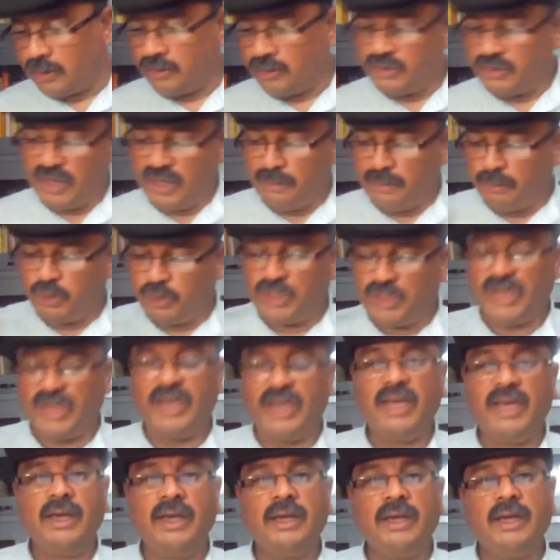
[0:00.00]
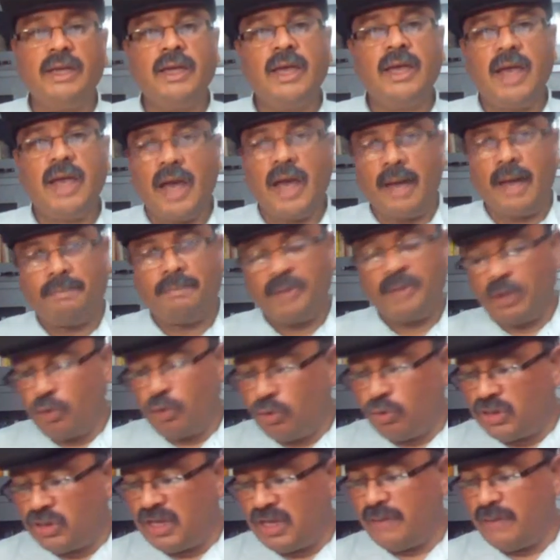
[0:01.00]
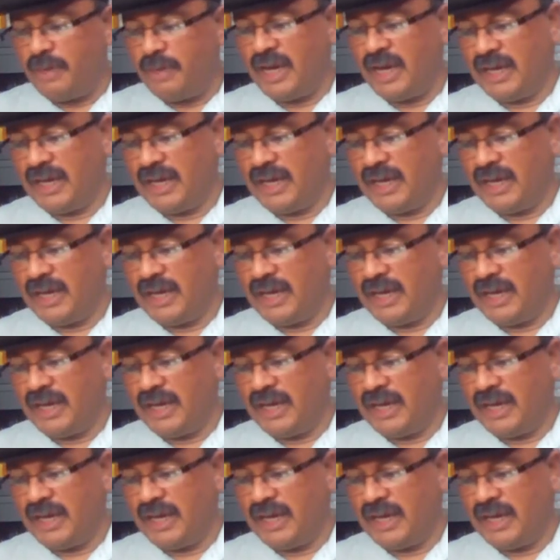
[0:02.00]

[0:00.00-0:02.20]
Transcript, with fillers: जब मुझे अपनी गोदी में